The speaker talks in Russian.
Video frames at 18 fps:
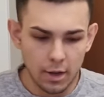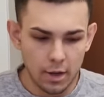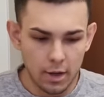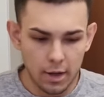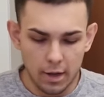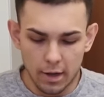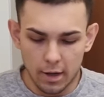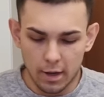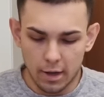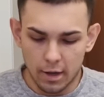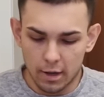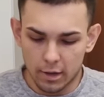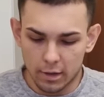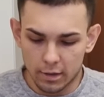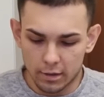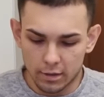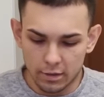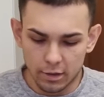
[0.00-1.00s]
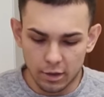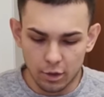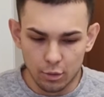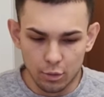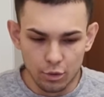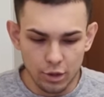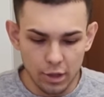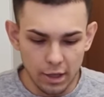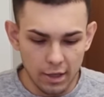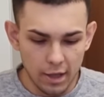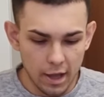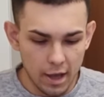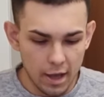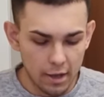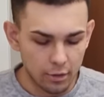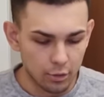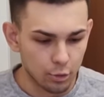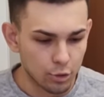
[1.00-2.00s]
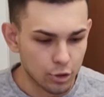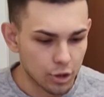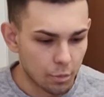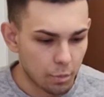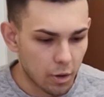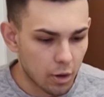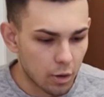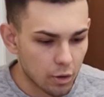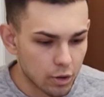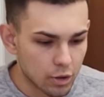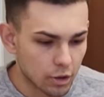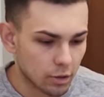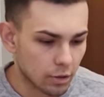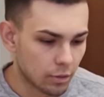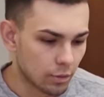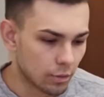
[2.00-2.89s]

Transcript: А, снаружи она тоже похожа на